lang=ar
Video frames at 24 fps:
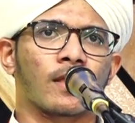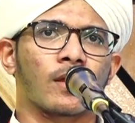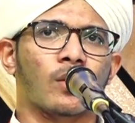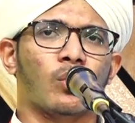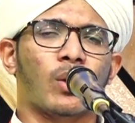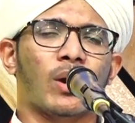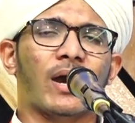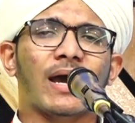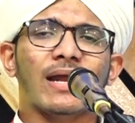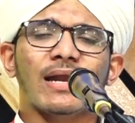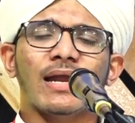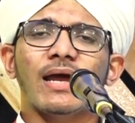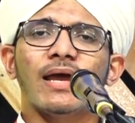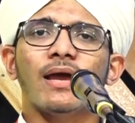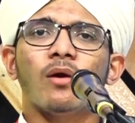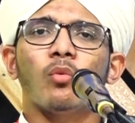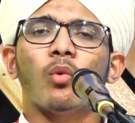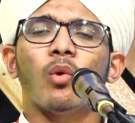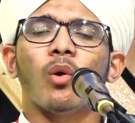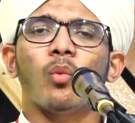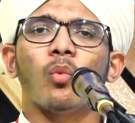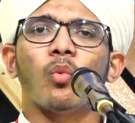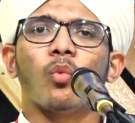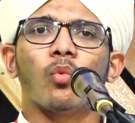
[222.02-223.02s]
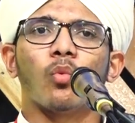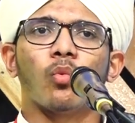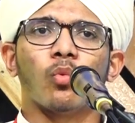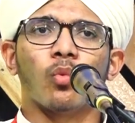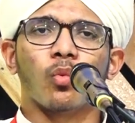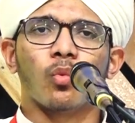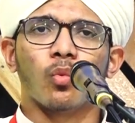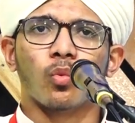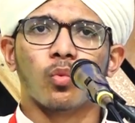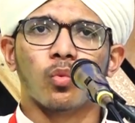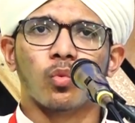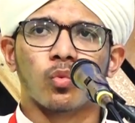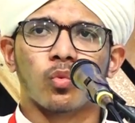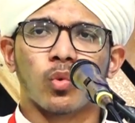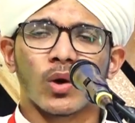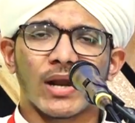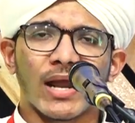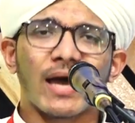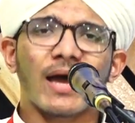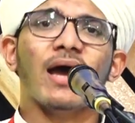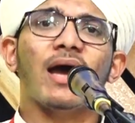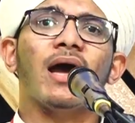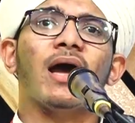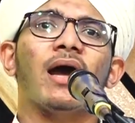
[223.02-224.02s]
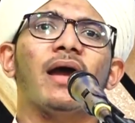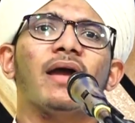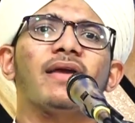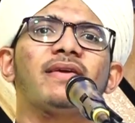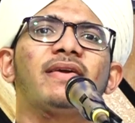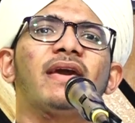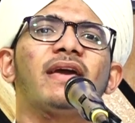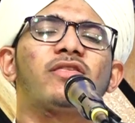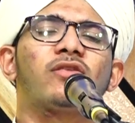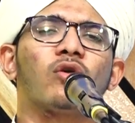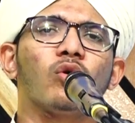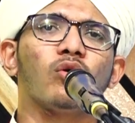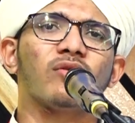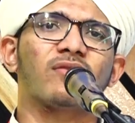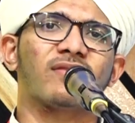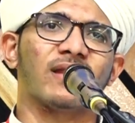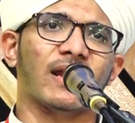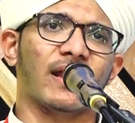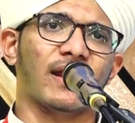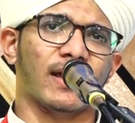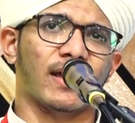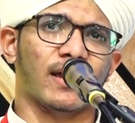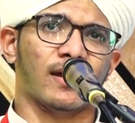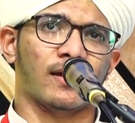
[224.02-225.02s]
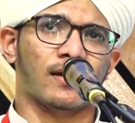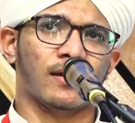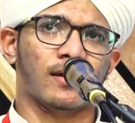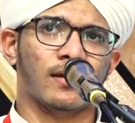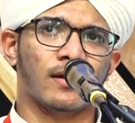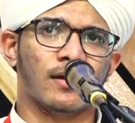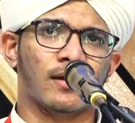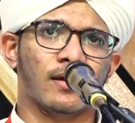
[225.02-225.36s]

وعلى ولا يجوز لنا